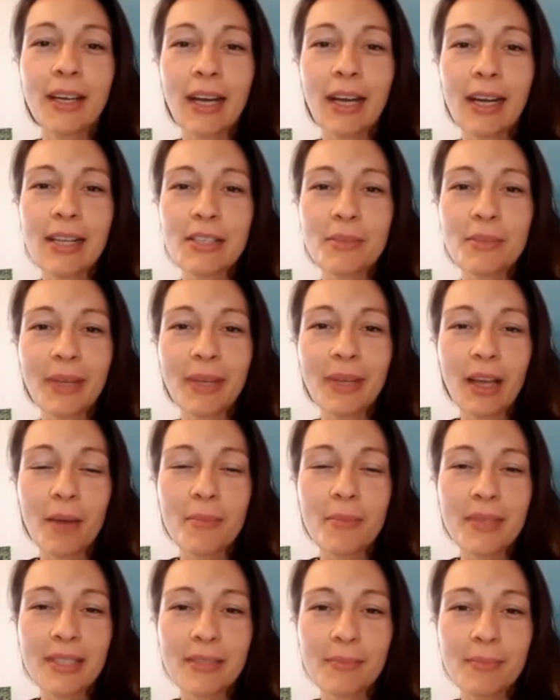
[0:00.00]
Also mein
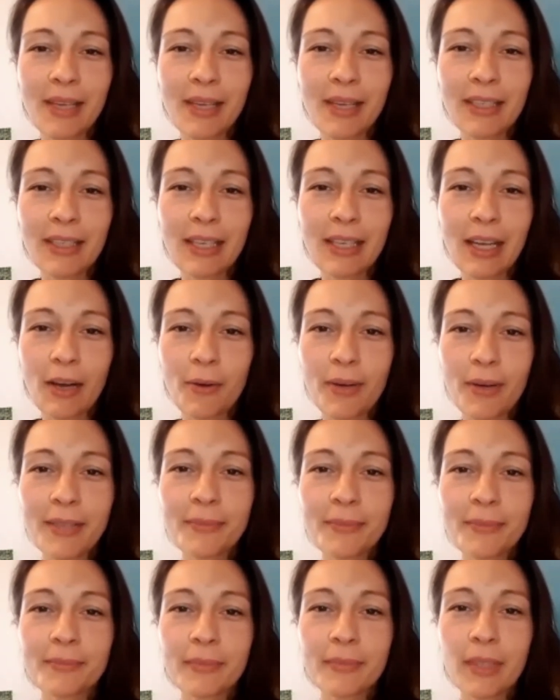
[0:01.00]
Name ist Melanie
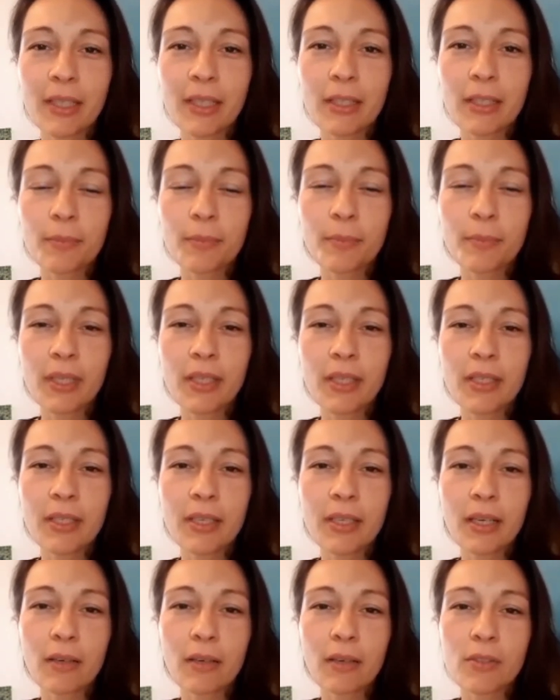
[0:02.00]
Lauer. Ich bin
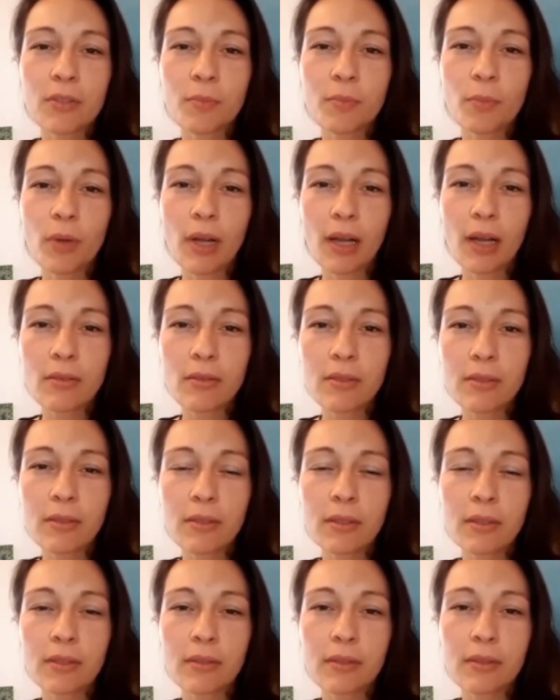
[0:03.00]
aus Burghausen,
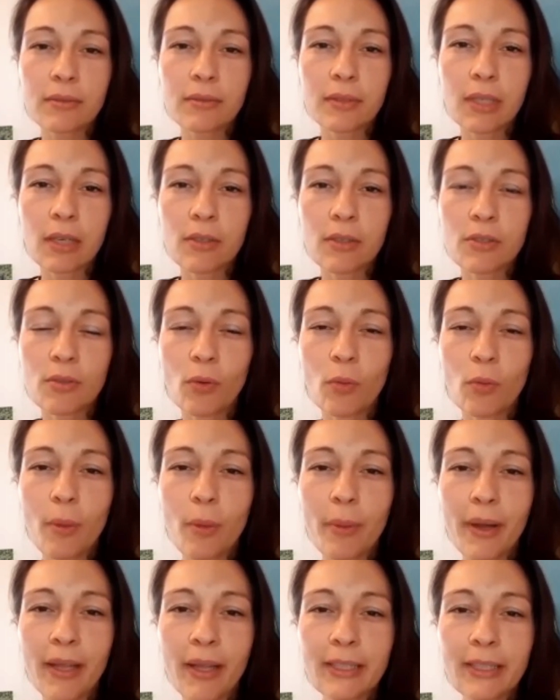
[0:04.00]
aus
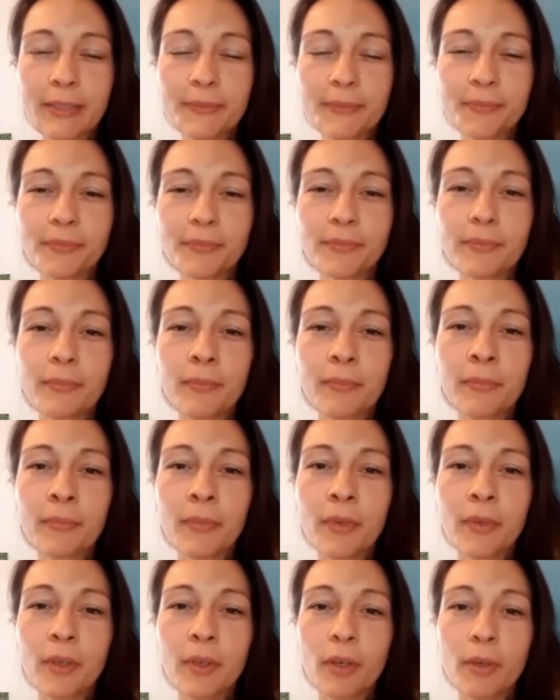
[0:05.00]
Oberbayern,
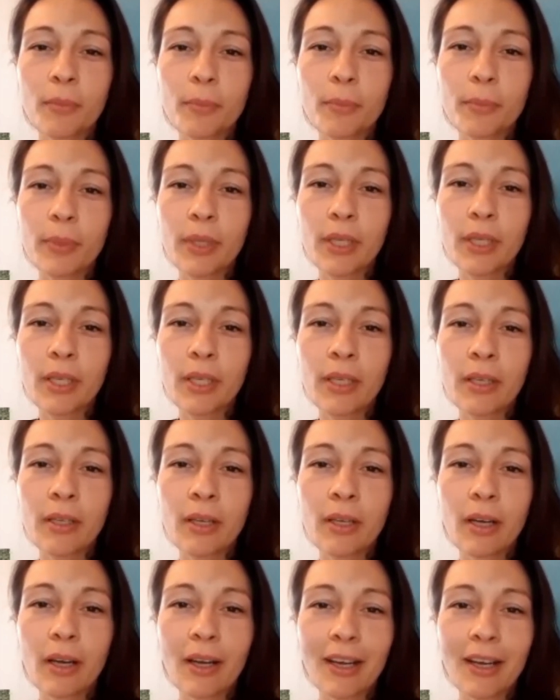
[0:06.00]

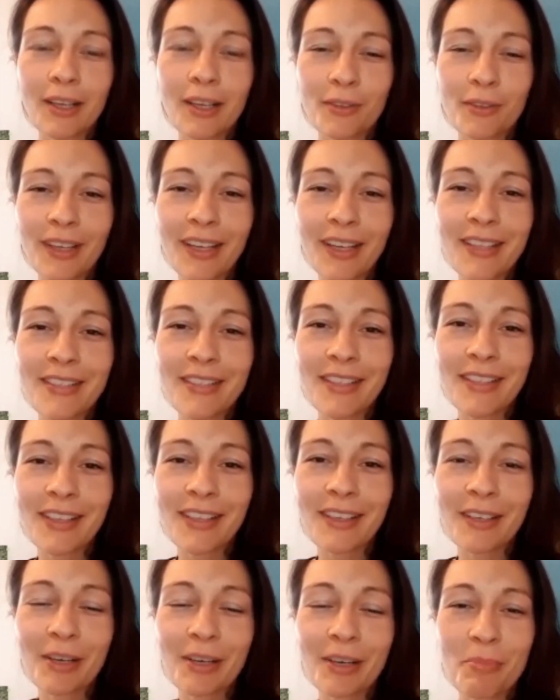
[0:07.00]
bin
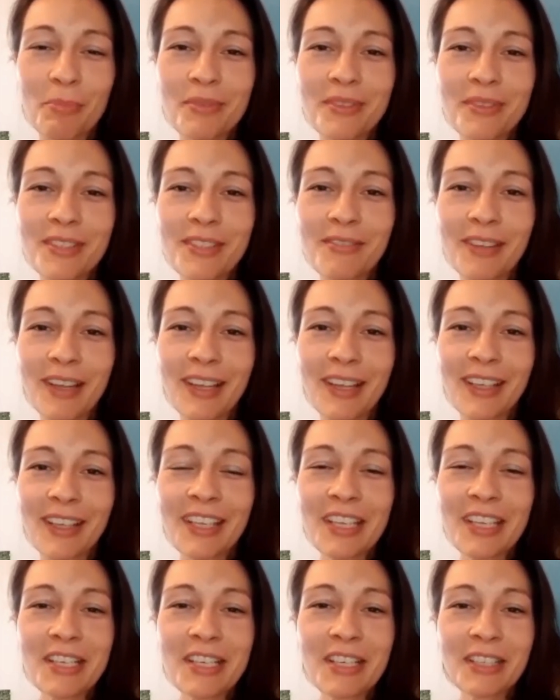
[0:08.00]
38, habe zwei
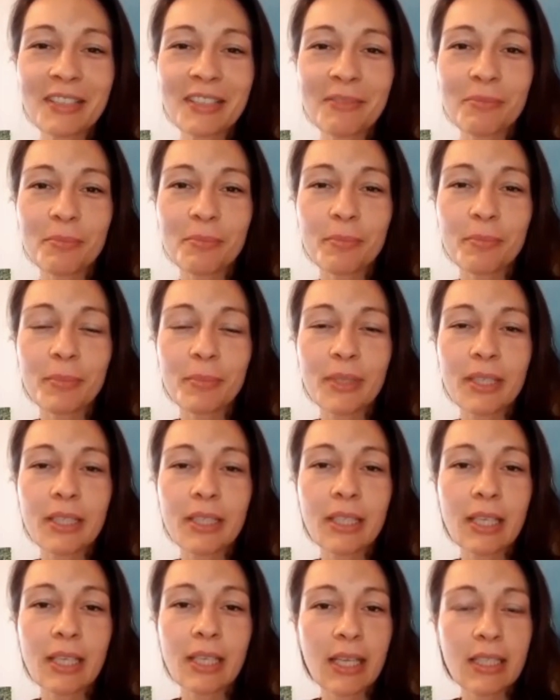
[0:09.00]
Kinder,
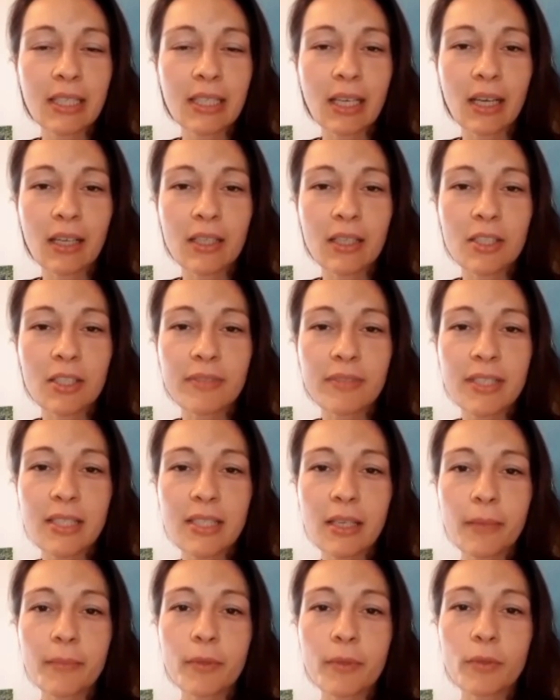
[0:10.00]
bin gelernte
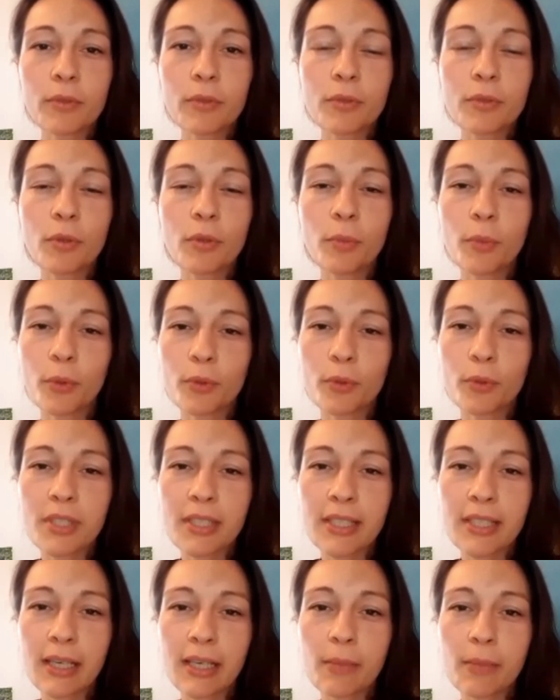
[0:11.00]
Krankenschwester und
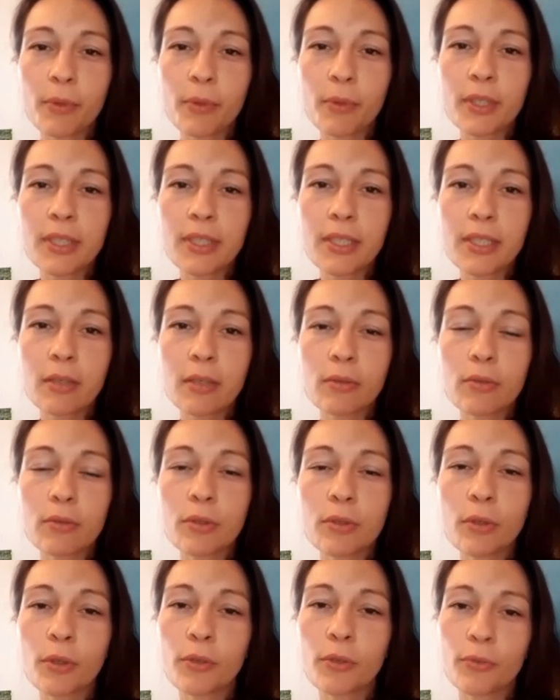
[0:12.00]
Hypnosetherapeutin
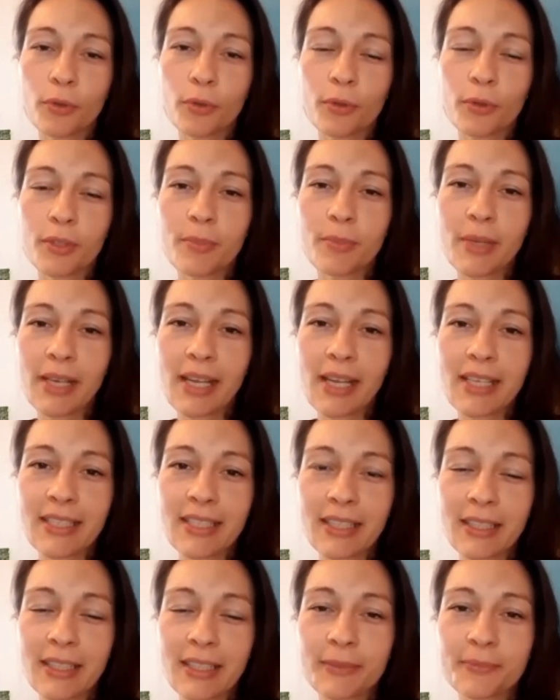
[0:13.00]
und
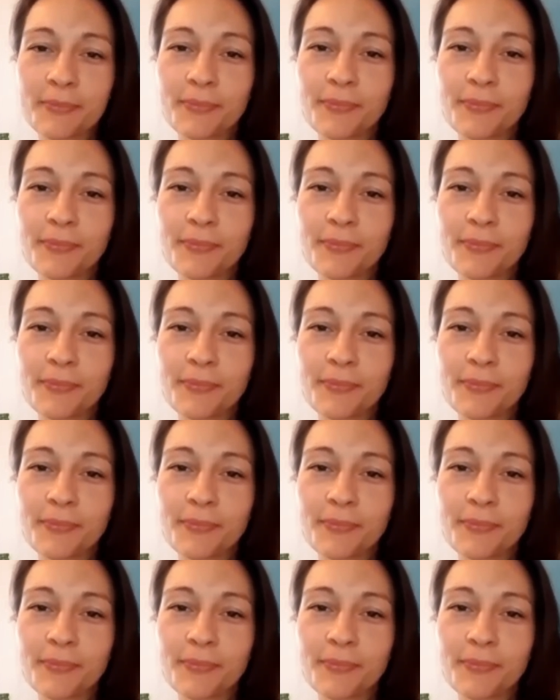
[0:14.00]
Rückführungsbegleiterin.